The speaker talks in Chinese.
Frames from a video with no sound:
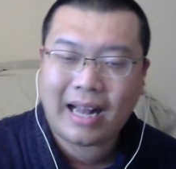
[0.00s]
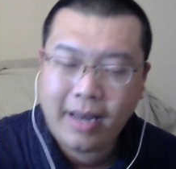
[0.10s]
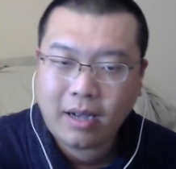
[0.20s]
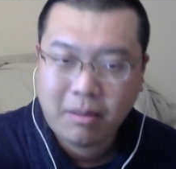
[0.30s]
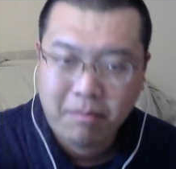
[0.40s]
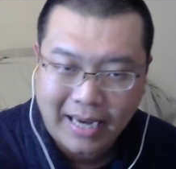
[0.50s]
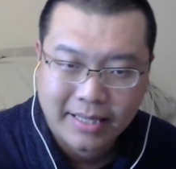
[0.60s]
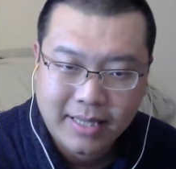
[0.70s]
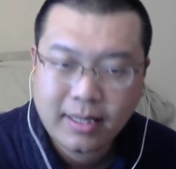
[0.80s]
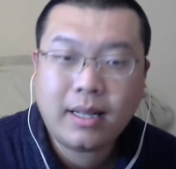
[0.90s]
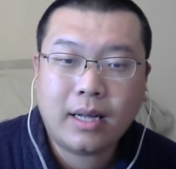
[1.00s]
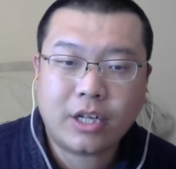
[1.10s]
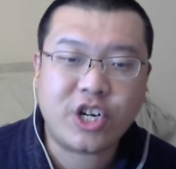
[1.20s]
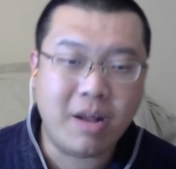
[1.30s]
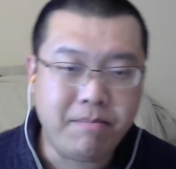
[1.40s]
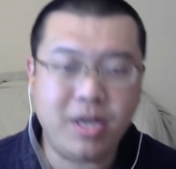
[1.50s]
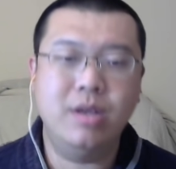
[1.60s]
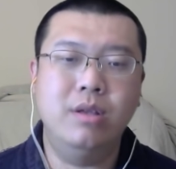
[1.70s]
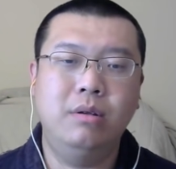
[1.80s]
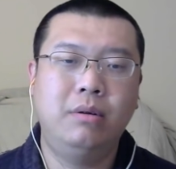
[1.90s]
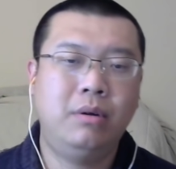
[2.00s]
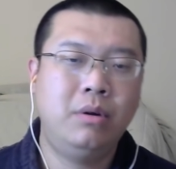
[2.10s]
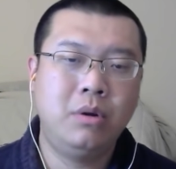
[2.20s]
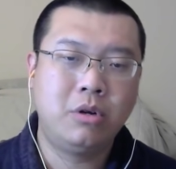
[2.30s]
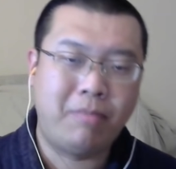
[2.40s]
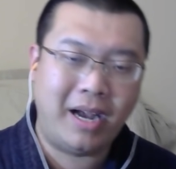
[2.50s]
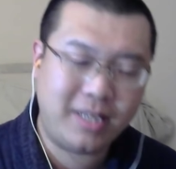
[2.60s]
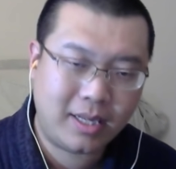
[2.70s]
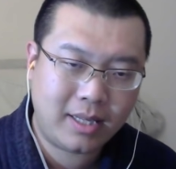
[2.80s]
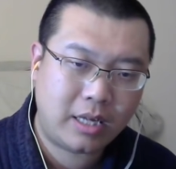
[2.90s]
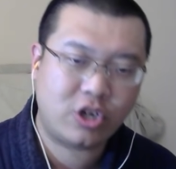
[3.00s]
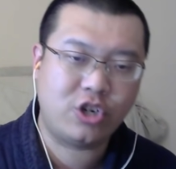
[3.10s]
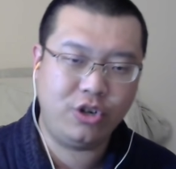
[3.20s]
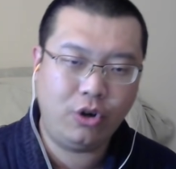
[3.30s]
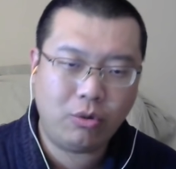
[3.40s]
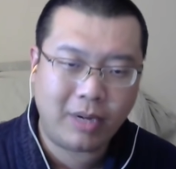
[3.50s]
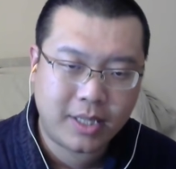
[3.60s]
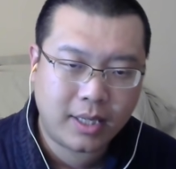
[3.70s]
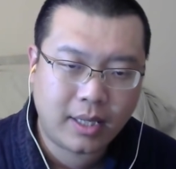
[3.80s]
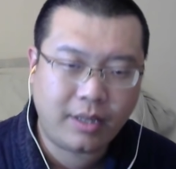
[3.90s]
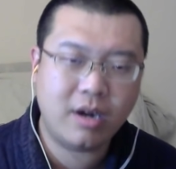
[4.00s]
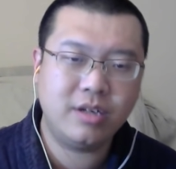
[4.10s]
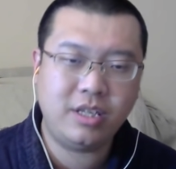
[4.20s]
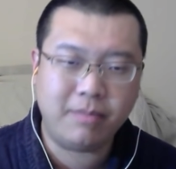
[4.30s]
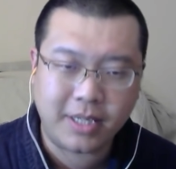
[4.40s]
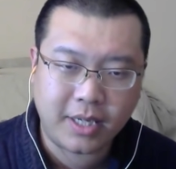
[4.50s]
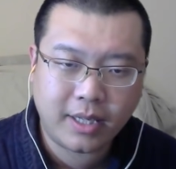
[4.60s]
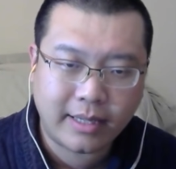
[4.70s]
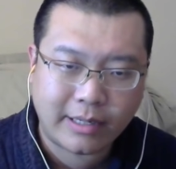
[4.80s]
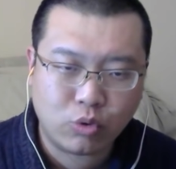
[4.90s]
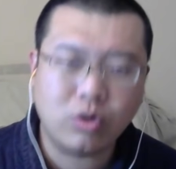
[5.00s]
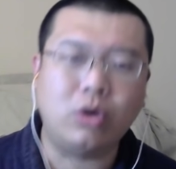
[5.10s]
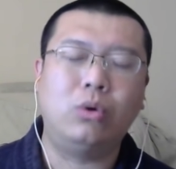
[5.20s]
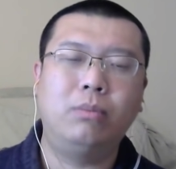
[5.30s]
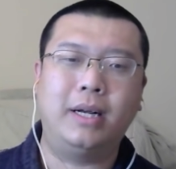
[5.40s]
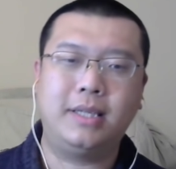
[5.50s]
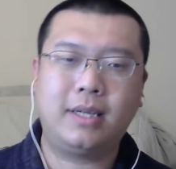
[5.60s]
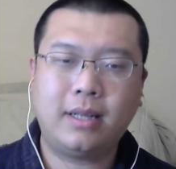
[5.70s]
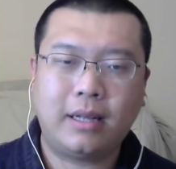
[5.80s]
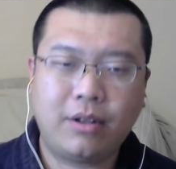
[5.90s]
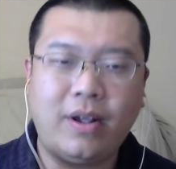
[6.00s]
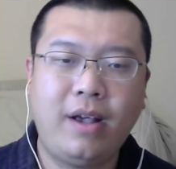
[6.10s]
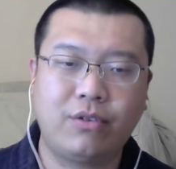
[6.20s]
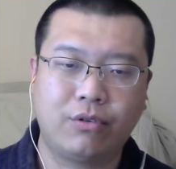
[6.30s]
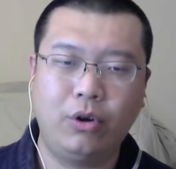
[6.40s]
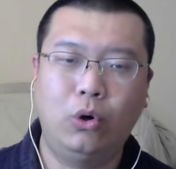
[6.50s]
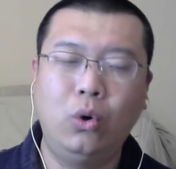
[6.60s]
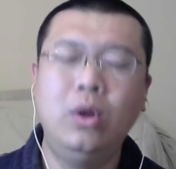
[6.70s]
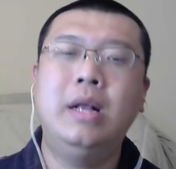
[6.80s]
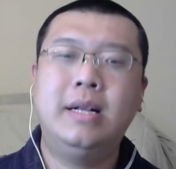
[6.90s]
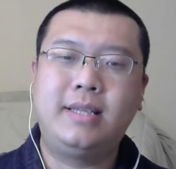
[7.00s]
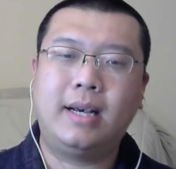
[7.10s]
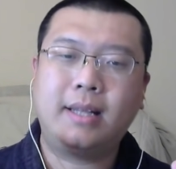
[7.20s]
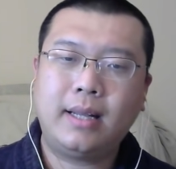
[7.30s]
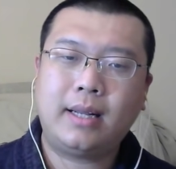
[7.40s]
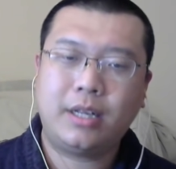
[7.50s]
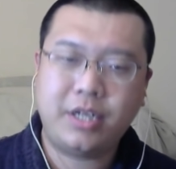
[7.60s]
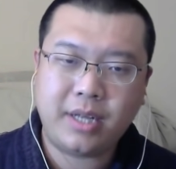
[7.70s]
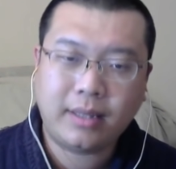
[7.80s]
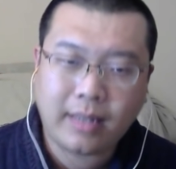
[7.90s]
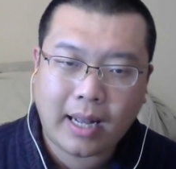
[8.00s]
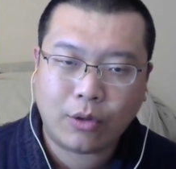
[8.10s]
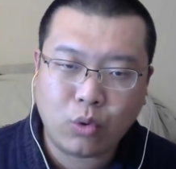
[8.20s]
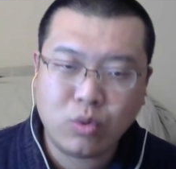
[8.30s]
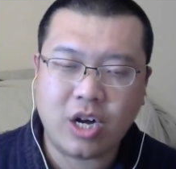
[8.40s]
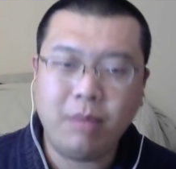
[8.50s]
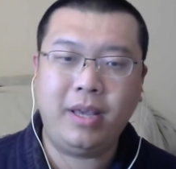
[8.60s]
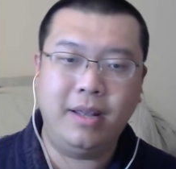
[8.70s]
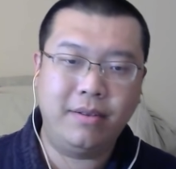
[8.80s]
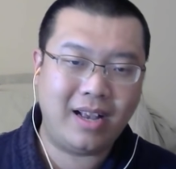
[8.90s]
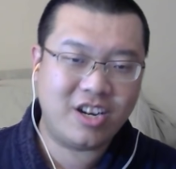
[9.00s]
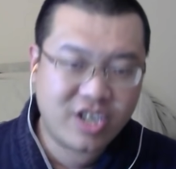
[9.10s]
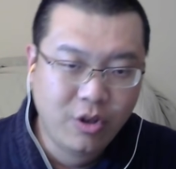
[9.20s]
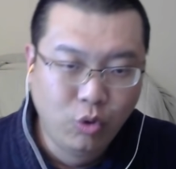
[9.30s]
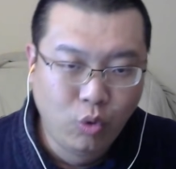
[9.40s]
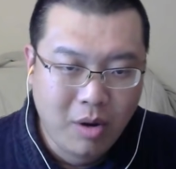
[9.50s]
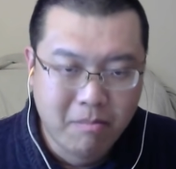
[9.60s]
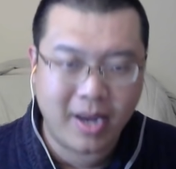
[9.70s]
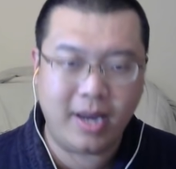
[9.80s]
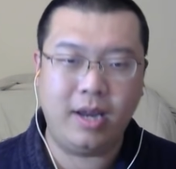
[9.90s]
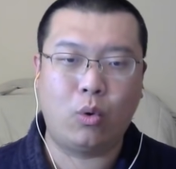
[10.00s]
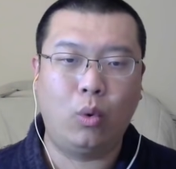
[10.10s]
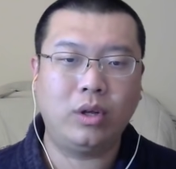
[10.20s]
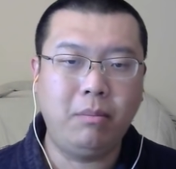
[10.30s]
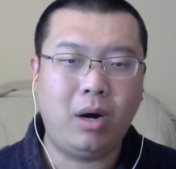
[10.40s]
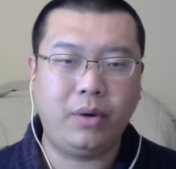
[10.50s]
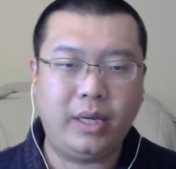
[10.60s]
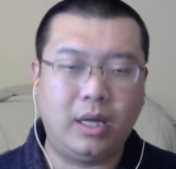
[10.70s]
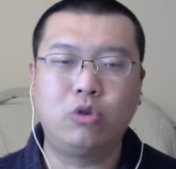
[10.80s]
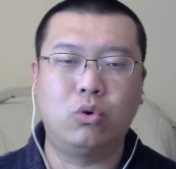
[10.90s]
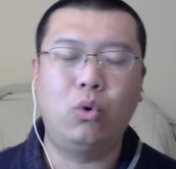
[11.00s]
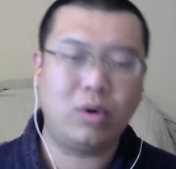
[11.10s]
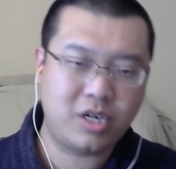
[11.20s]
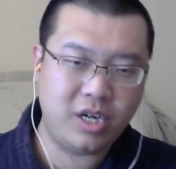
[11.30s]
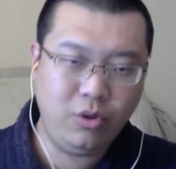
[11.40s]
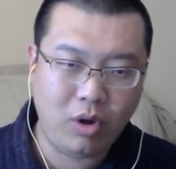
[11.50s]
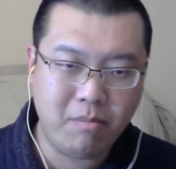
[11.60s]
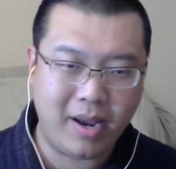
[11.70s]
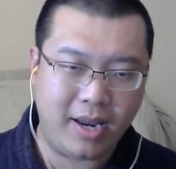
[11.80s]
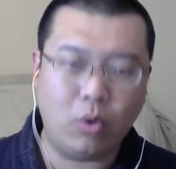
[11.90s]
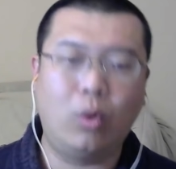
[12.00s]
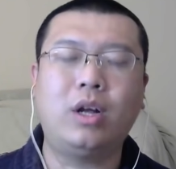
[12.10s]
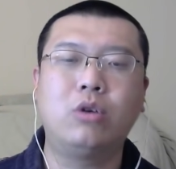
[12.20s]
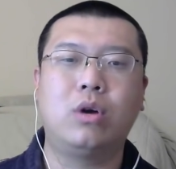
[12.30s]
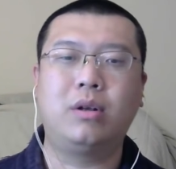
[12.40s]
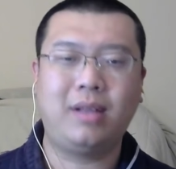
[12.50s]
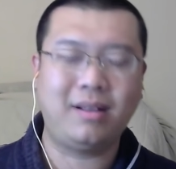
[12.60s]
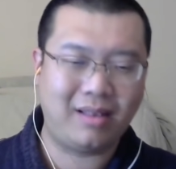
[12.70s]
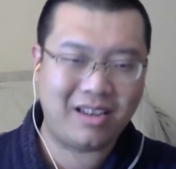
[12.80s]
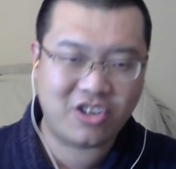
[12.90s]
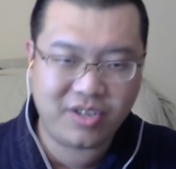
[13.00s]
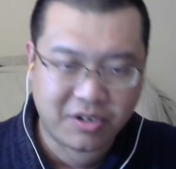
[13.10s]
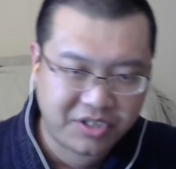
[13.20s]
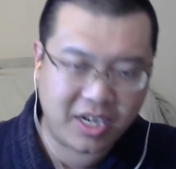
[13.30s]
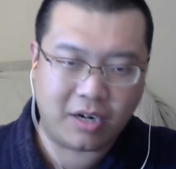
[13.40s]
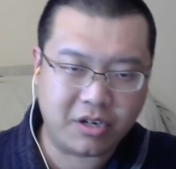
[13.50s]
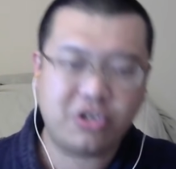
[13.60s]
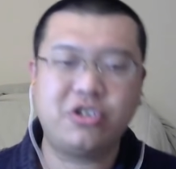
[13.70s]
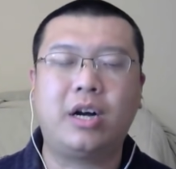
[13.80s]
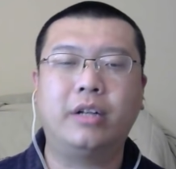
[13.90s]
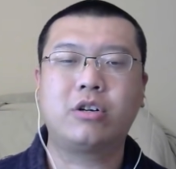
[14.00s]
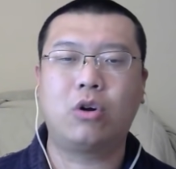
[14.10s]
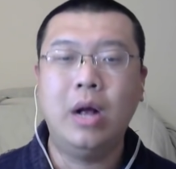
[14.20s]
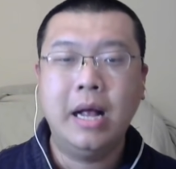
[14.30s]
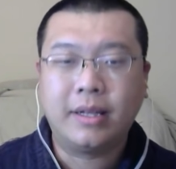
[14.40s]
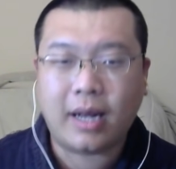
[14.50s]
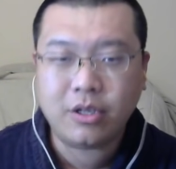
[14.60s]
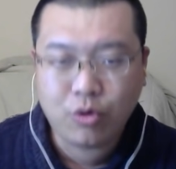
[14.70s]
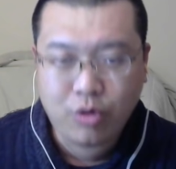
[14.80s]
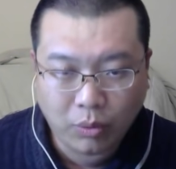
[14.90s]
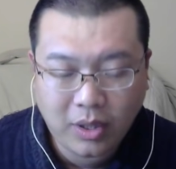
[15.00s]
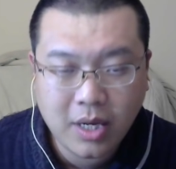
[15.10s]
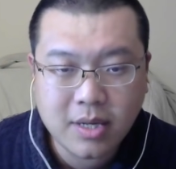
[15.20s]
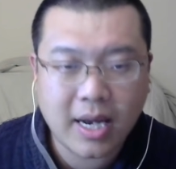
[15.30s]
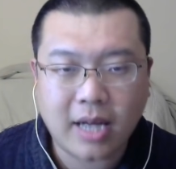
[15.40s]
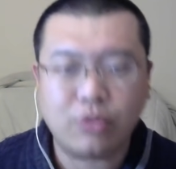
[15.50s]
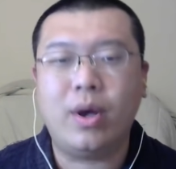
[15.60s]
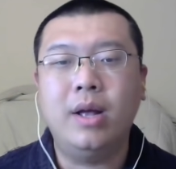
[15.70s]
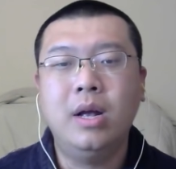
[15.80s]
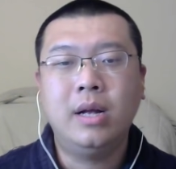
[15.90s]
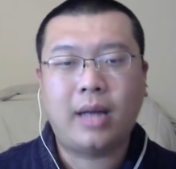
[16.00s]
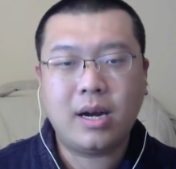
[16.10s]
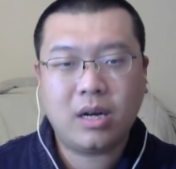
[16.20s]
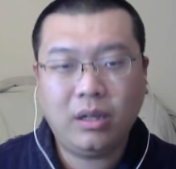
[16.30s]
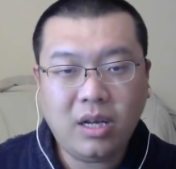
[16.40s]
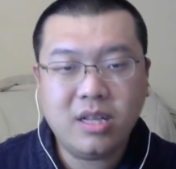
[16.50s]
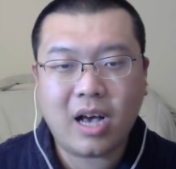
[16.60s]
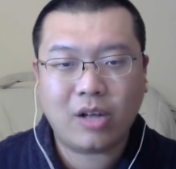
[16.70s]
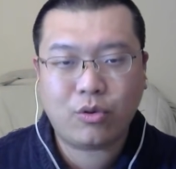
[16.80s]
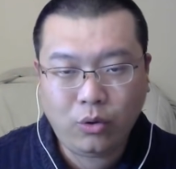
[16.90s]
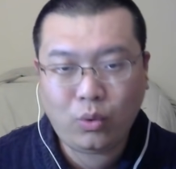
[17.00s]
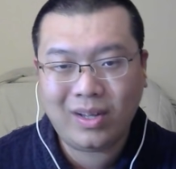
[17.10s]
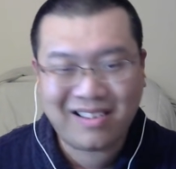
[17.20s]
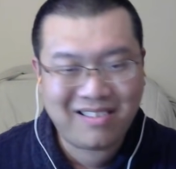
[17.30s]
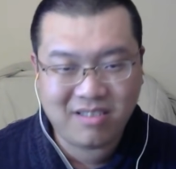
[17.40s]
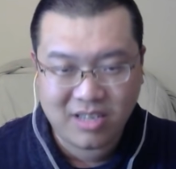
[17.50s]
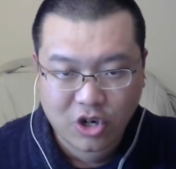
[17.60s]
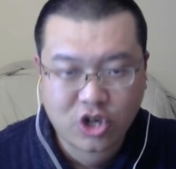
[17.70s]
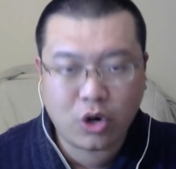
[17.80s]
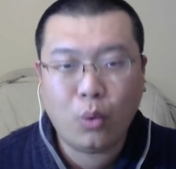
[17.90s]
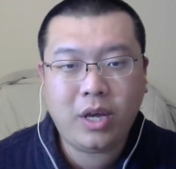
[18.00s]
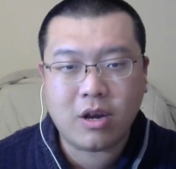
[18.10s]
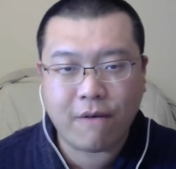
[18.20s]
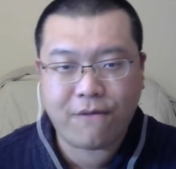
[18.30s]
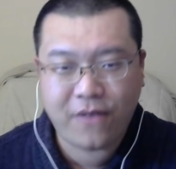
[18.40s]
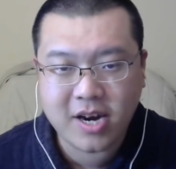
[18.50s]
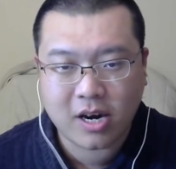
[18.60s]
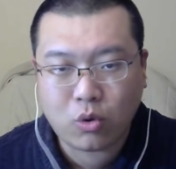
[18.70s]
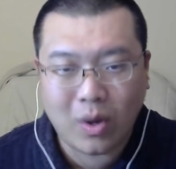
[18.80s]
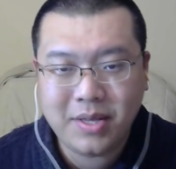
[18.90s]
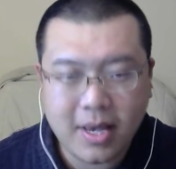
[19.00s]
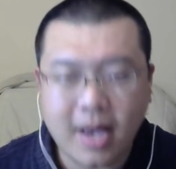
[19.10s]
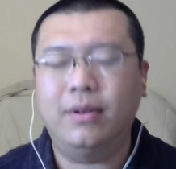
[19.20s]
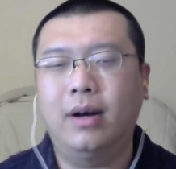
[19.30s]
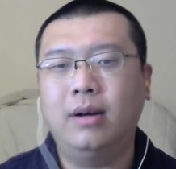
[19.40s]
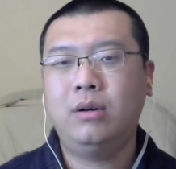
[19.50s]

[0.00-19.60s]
量的买加拿大的产品。买加拿大的石油，买加拿大天然气，买加拿大猪肉，买加拿大的菜籽油，加拿大的这些大宗商品在针对美国的贸易当中，或者针对美国当中，在在世界上抢这个市场的时候，他就有定价权。他这个定价权对他自己的收益是非常关键的。